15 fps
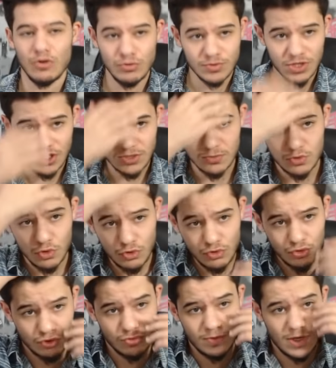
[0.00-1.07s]
Oğlum saçım çok
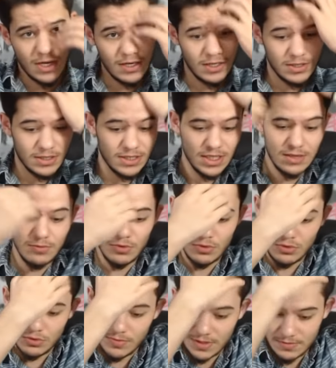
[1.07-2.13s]
kötü bir hal aldı. Niye
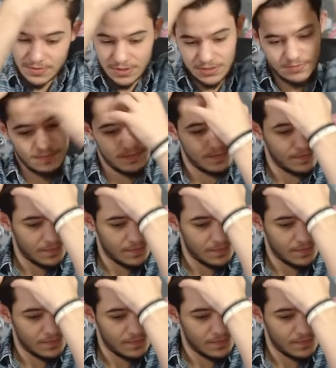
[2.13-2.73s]
böyle oldu benim saçım?